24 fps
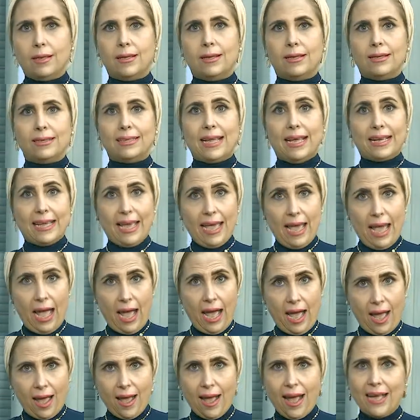نجاح
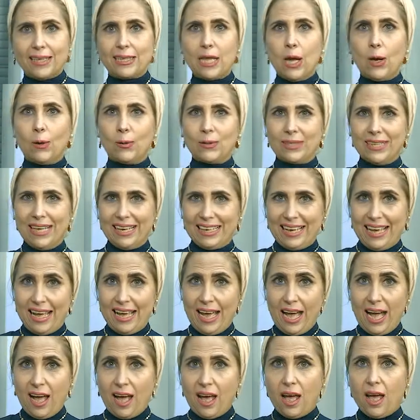هتاخد نجاح
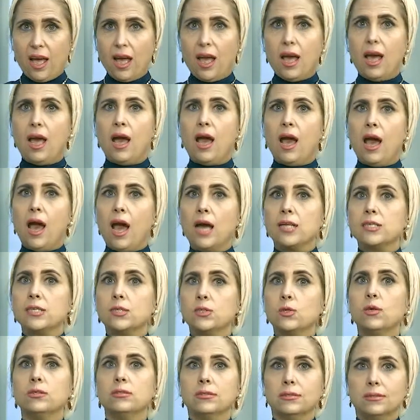فعلا
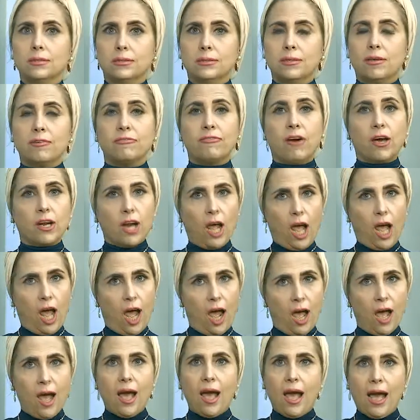هتظن فرحه
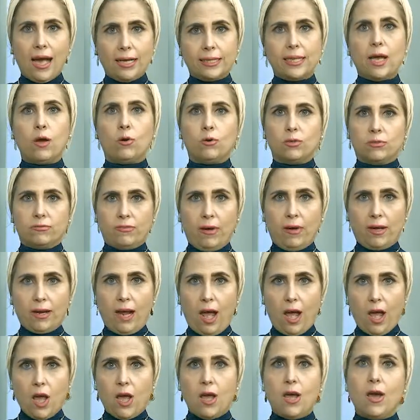هتاخد فرحه
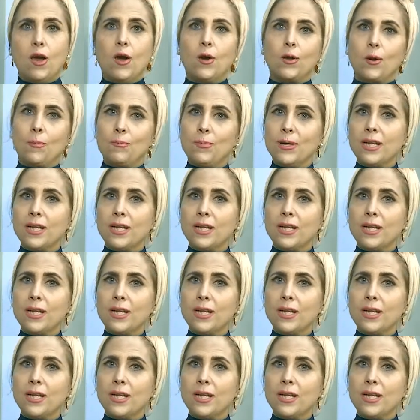ربنا